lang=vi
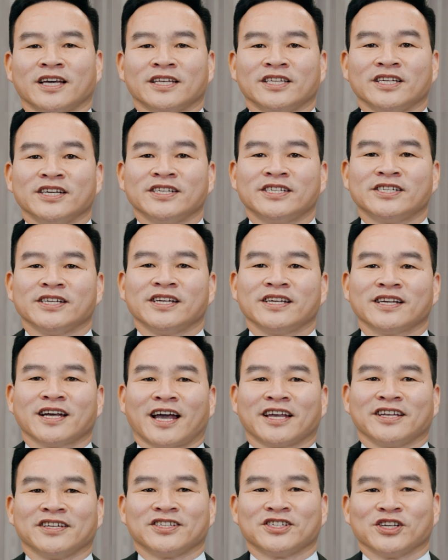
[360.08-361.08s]
nhưng chính
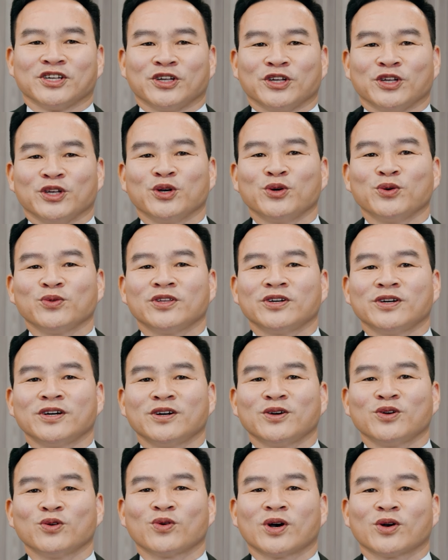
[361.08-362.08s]
hành trình yêu
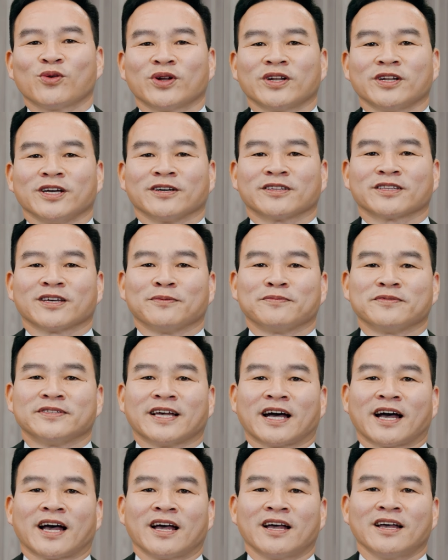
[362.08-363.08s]
thương qua con đường thập
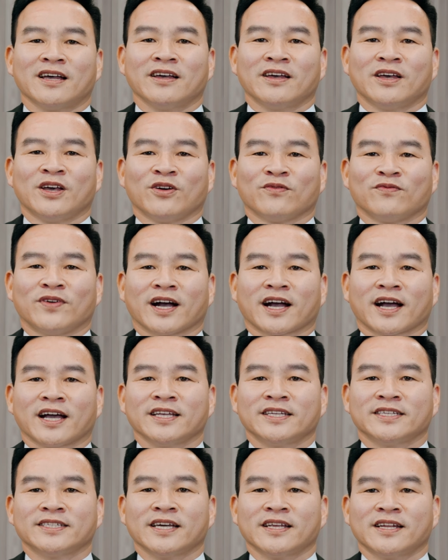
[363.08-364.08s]
giá và cái
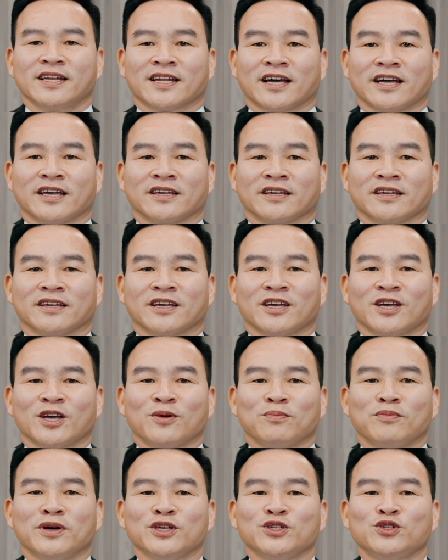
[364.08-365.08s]
chết này
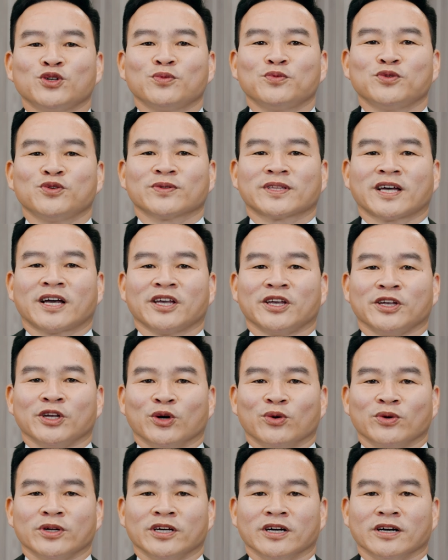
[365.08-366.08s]
mới giúp chúng ta
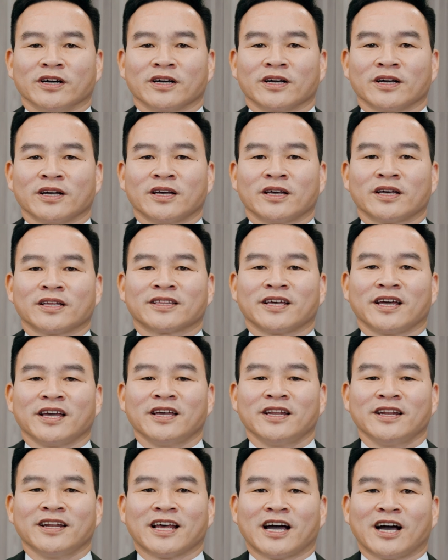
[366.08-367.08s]
hiểu được thế
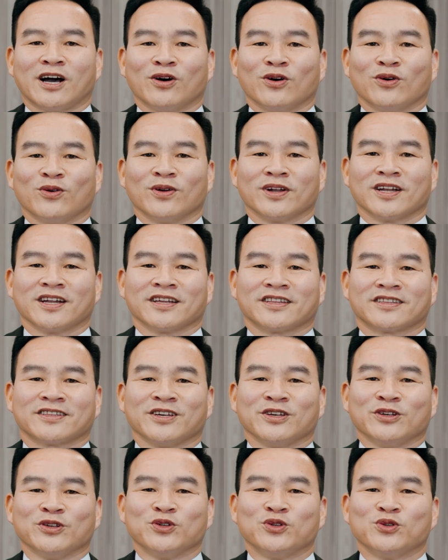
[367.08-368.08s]
nào là
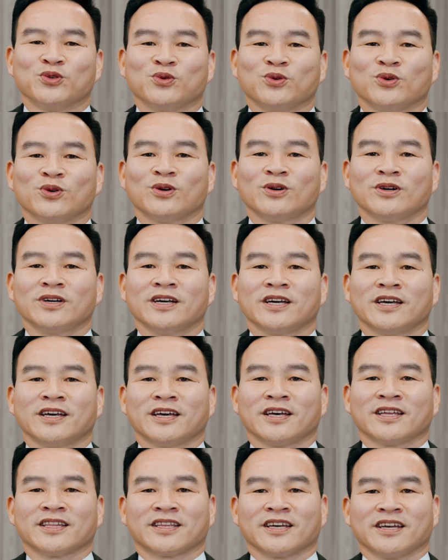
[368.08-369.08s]
tình chúa
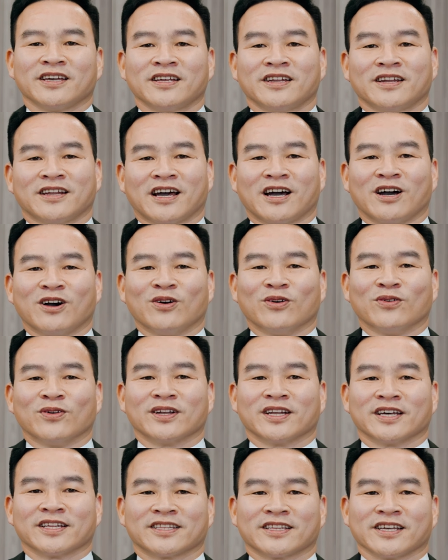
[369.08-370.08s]
thế nào
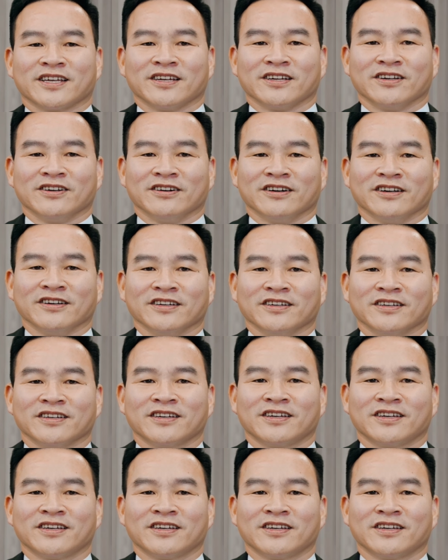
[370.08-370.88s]
là tình người